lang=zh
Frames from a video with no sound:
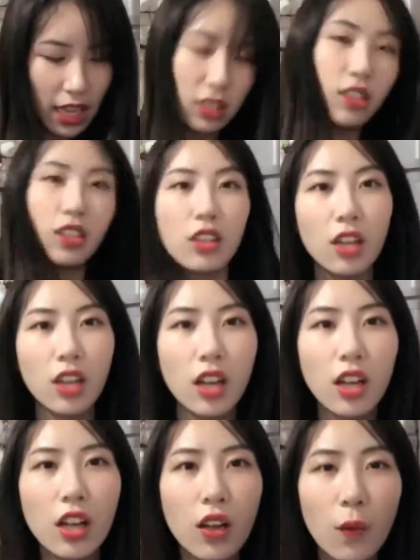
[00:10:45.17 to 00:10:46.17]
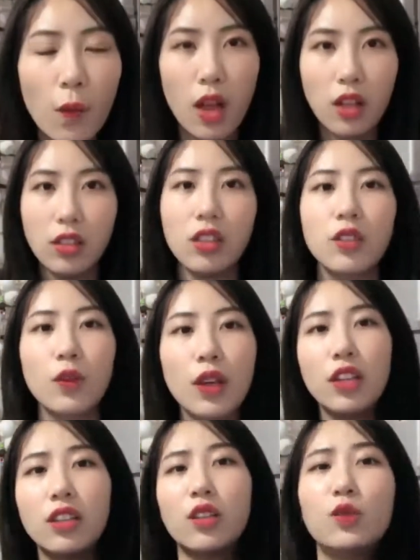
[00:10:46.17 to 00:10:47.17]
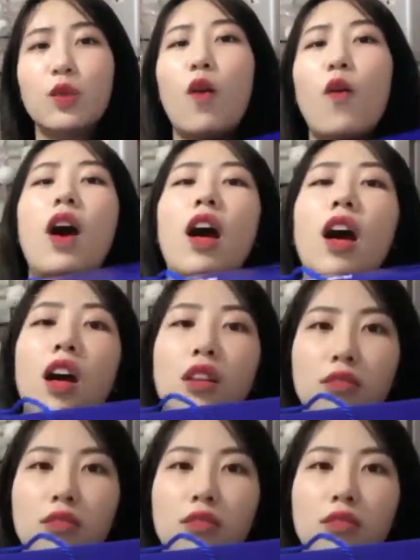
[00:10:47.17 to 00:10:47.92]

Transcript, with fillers: 它是和网易云合作哇，